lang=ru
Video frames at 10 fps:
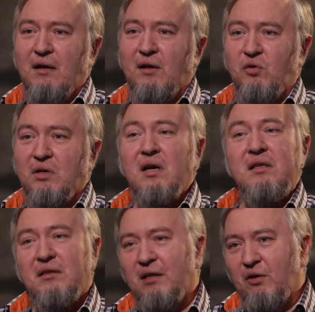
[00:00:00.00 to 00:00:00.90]
которые
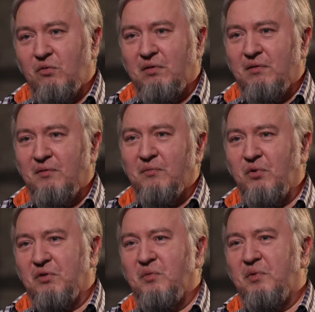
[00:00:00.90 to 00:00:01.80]
нагнетают.
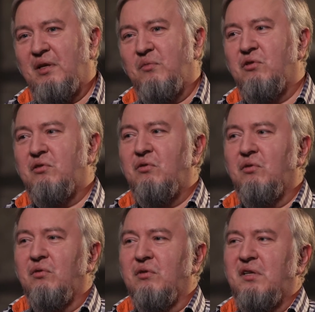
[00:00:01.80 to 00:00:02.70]
Просто потому,
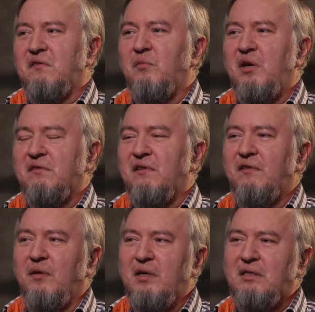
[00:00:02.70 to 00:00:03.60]
что средства массовой
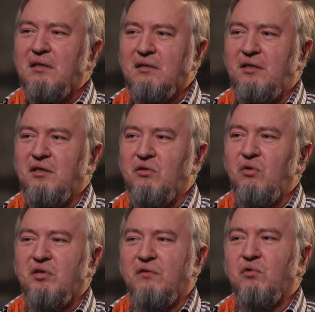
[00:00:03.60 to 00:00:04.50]
информации
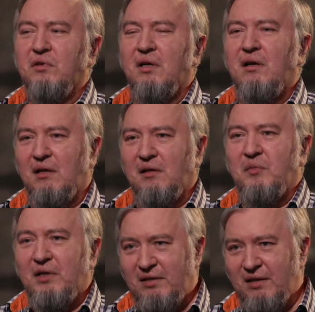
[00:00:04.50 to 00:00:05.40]
зачастую живут на
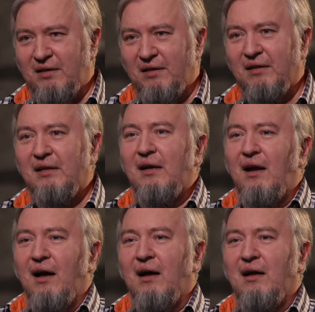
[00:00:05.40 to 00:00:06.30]
рекламные деньги,
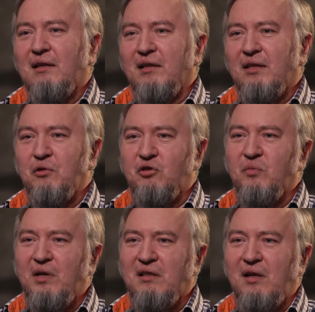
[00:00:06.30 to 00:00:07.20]
а для того,
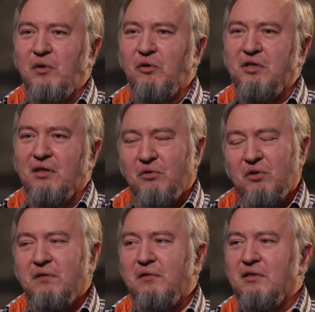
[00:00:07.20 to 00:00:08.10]
чтобы реклама лучше
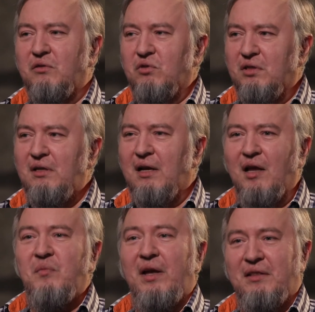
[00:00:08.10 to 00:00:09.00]
откручивалась, нужны
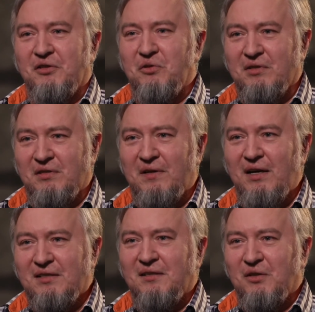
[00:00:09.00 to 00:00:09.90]
кликбейты, что
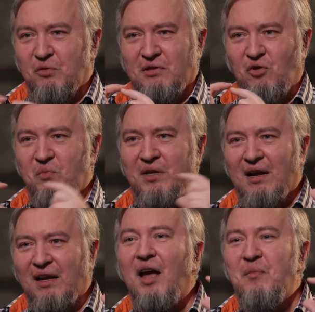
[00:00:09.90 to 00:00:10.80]
называется, да, то есть громкие
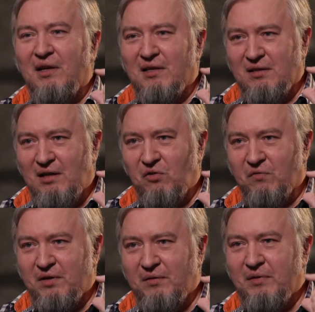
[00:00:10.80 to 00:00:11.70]
кликабельные
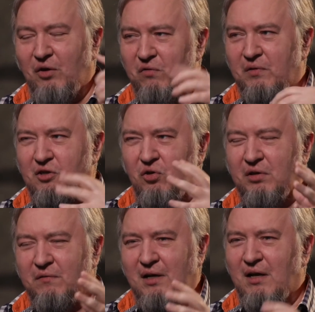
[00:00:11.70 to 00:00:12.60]
заголовки такого
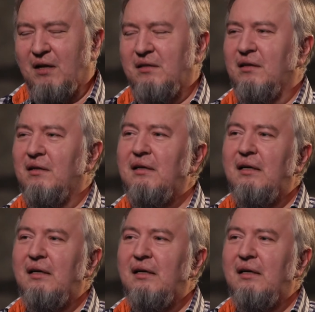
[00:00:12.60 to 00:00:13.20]
желтого характера.